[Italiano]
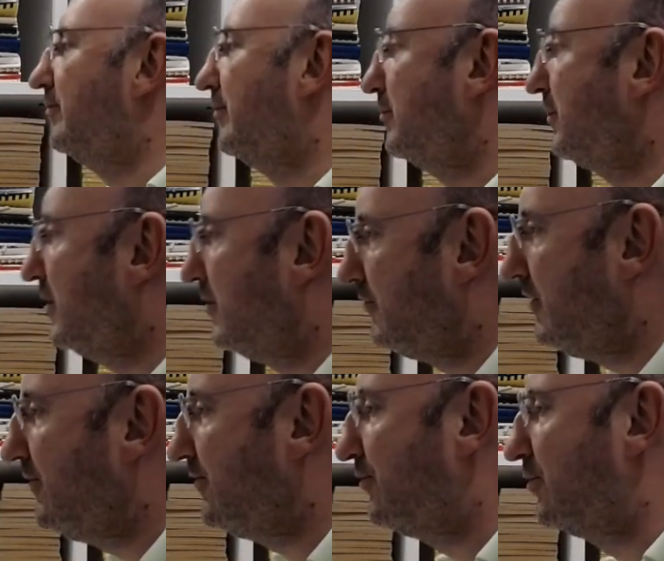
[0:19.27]
Abbiamo
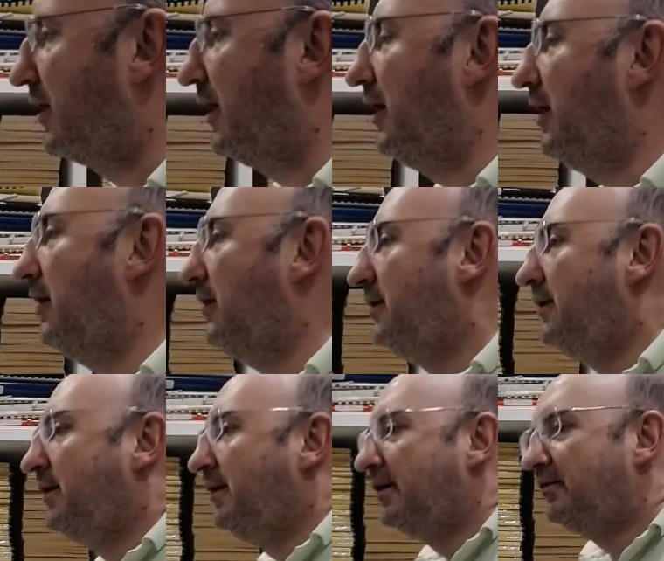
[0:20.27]
visto che
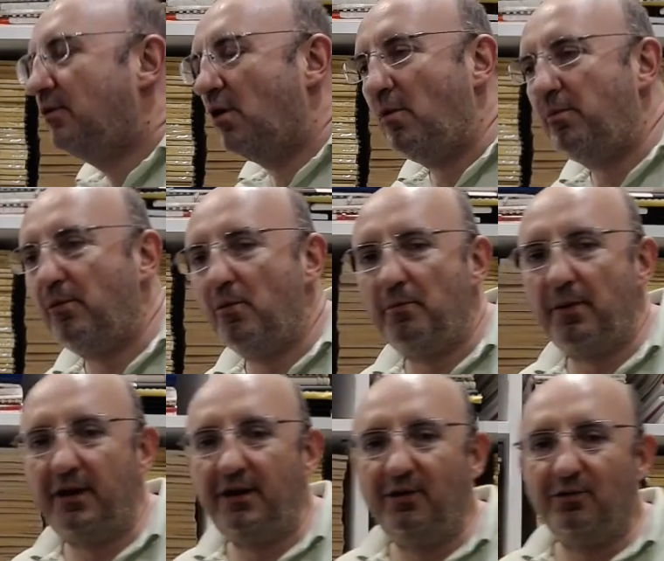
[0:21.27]
dopo un
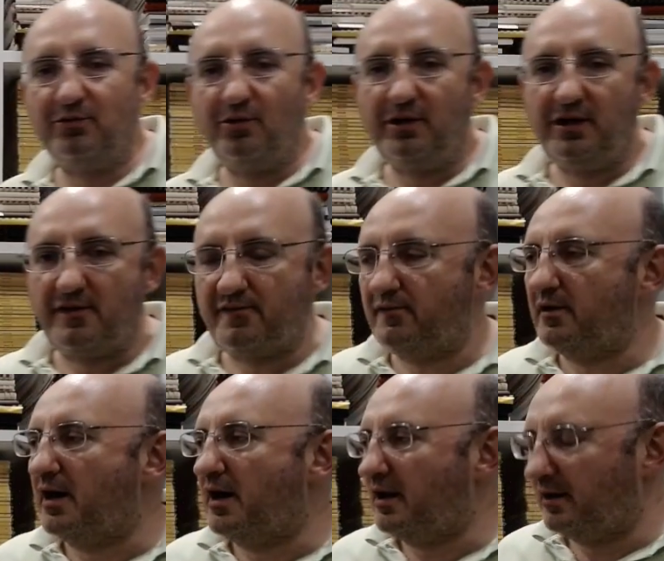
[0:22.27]
periodo
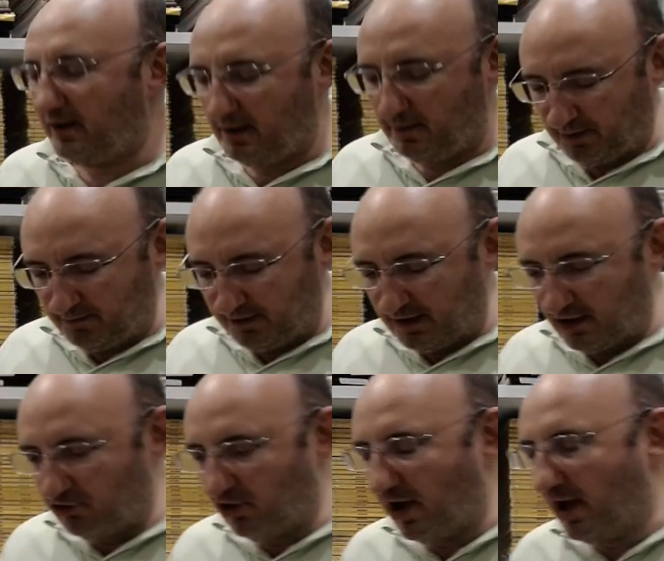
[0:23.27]
iniziale, i primi
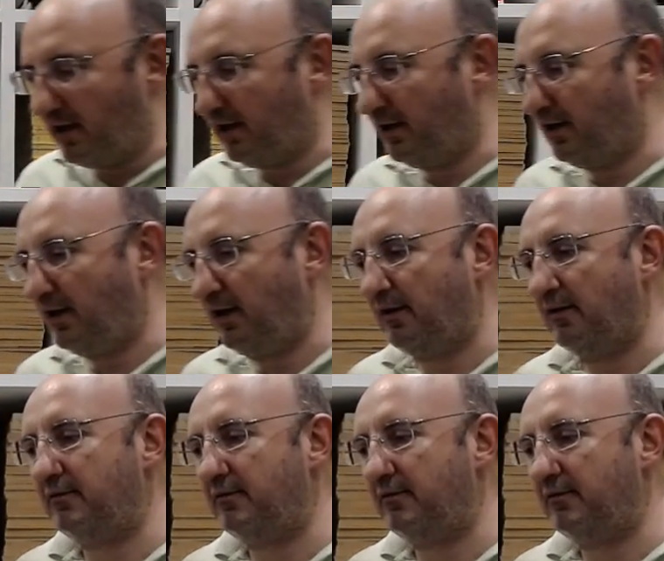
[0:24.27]
decenni,